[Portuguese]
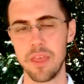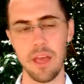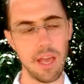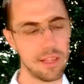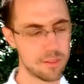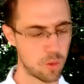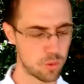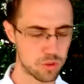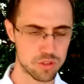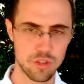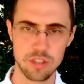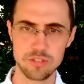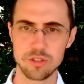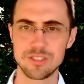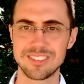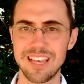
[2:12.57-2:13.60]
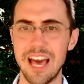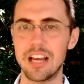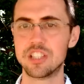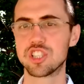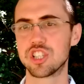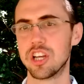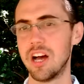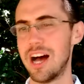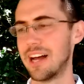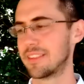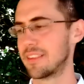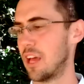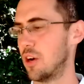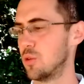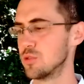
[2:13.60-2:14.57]
Então, dos nossos sete até
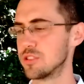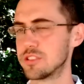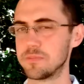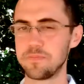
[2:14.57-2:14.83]
os